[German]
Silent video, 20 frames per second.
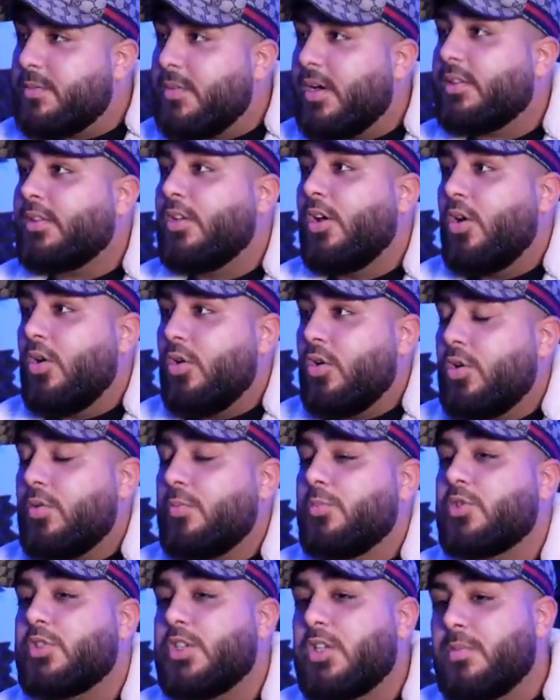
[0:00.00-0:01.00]
macht er auch,
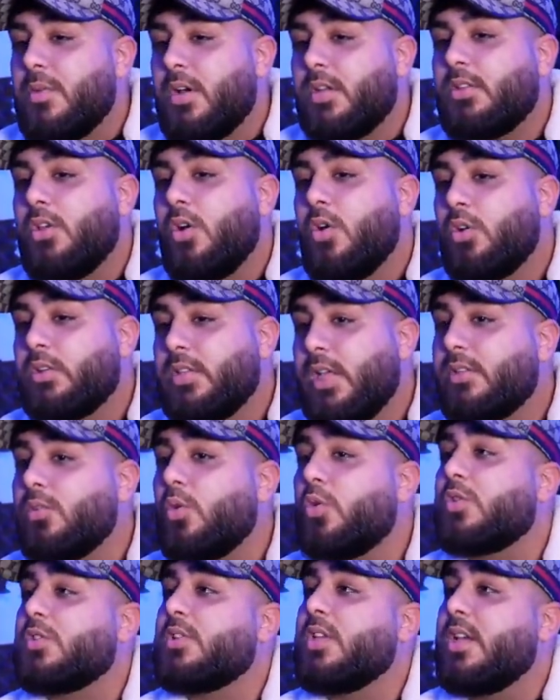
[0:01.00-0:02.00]
Musik macht er auch. Der hat
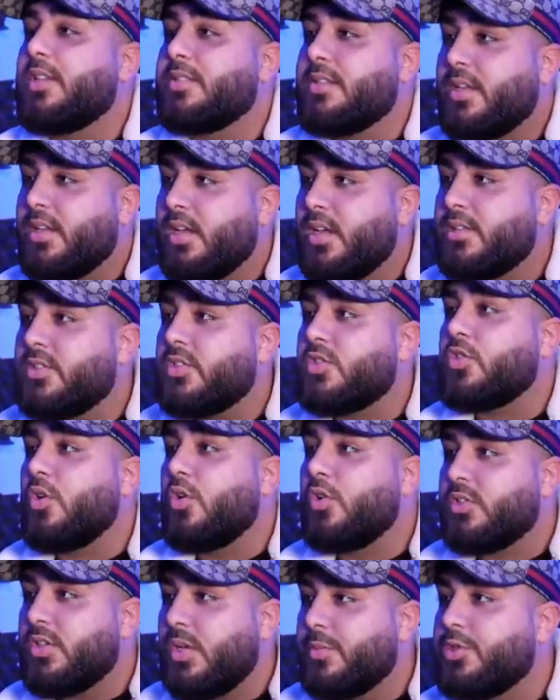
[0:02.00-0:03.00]
auch sehr, sehr krasse
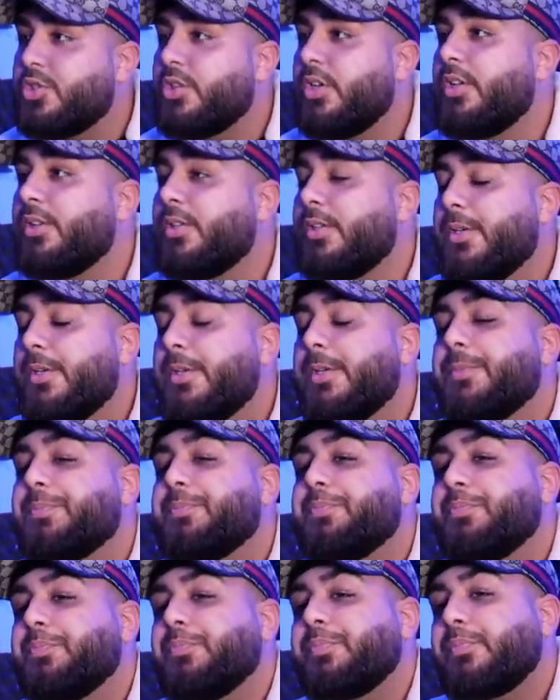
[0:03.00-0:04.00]
Songs am Start.
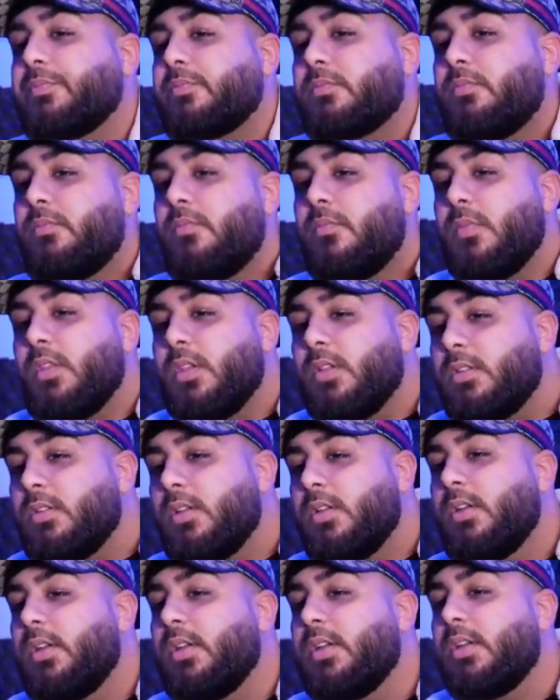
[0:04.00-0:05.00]

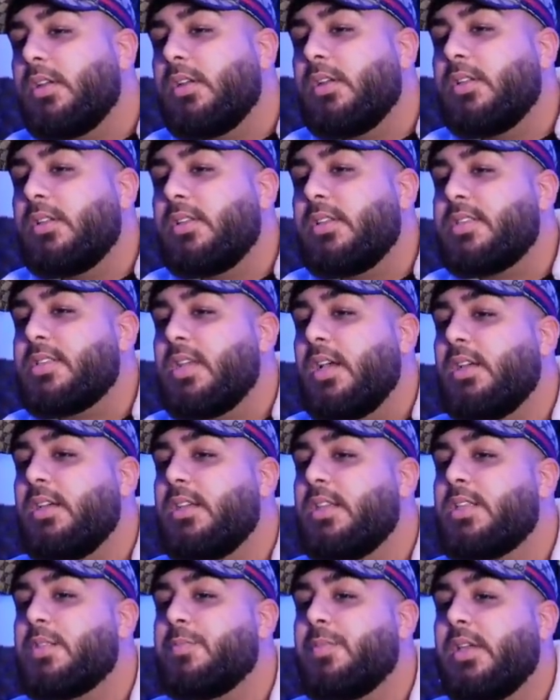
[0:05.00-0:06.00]
Mhm. Äh, die Sache
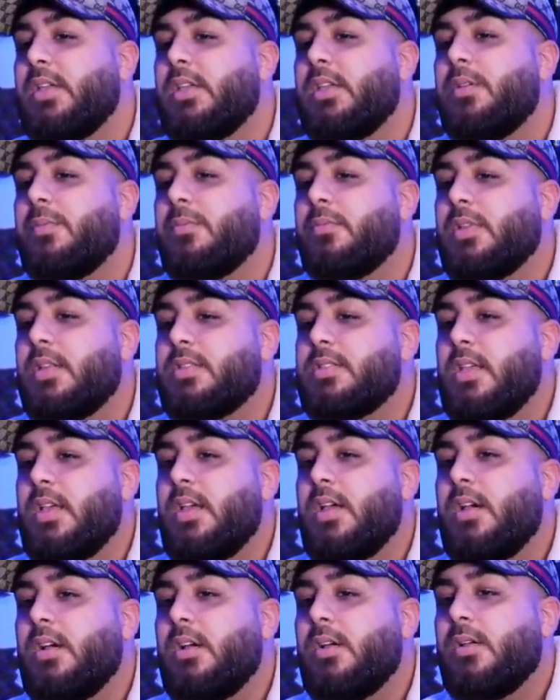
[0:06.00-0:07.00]
ist bei ihm, dass
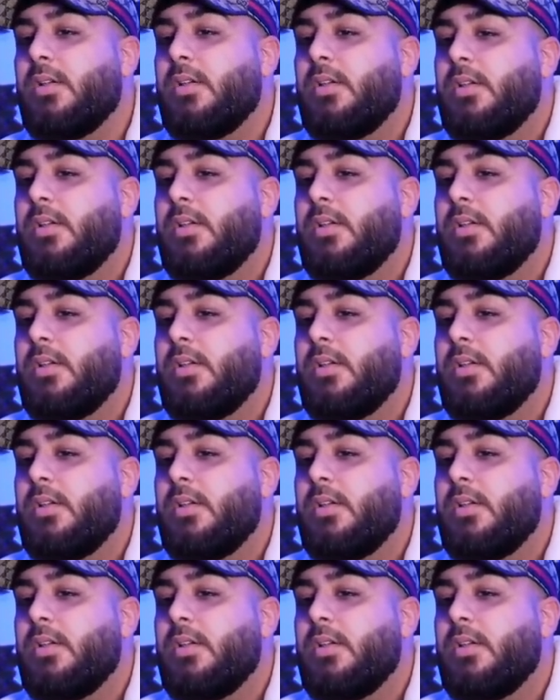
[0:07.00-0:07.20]
er.